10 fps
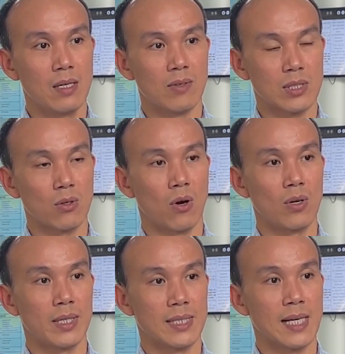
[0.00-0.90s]
và sau đó
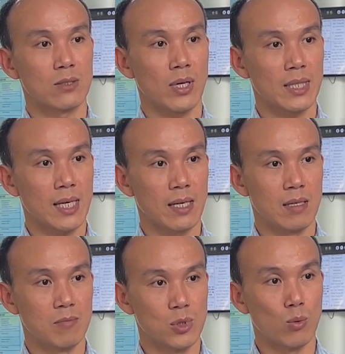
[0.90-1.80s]
là đến rà soát các cái
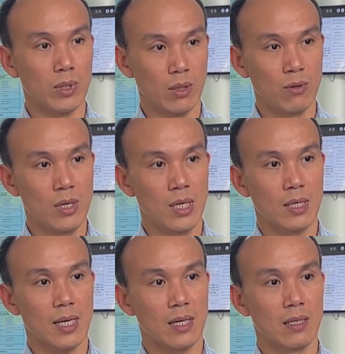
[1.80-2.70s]
điểm sung yếu,
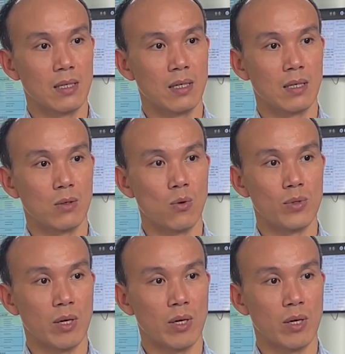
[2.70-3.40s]
các cái khu